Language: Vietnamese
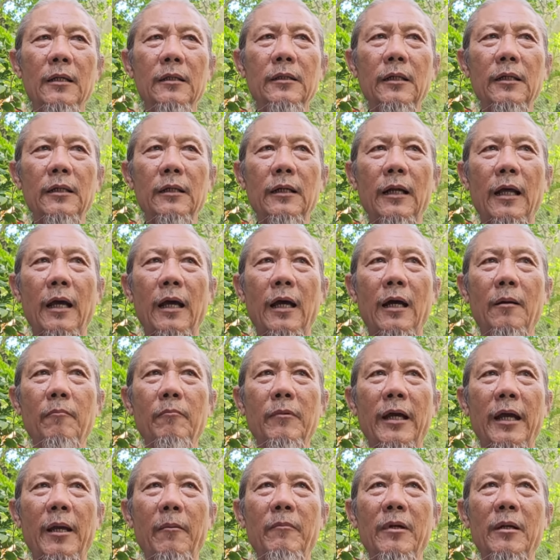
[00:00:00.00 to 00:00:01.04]
Tức là
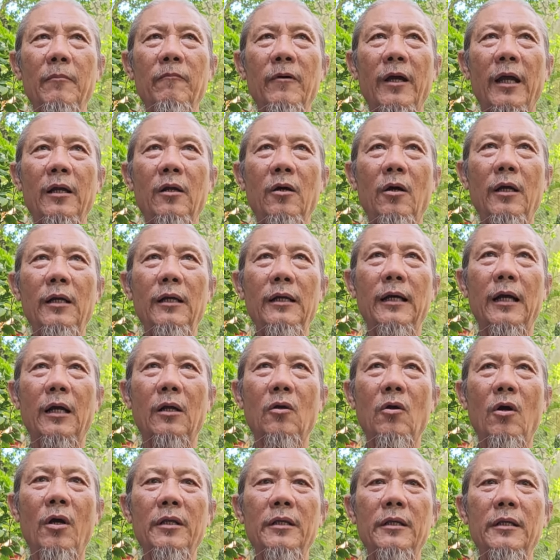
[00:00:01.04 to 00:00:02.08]
hôm nay mình phải nói là
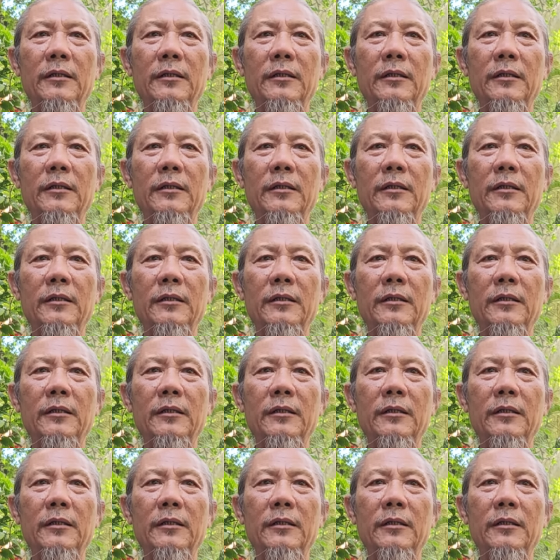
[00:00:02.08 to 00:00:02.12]
coi